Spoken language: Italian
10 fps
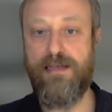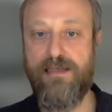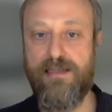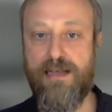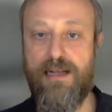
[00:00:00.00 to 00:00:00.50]

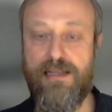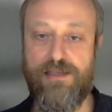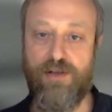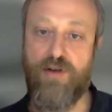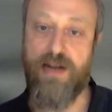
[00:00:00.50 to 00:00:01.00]

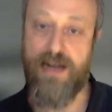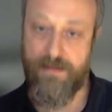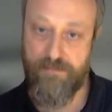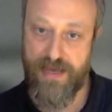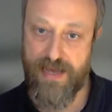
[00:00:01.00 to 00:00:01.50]
l'installazione e
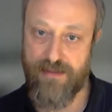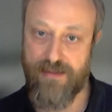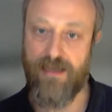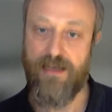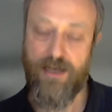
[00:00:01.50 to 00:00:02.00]

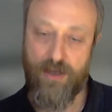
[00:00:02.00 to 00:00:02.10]
l'ambiente.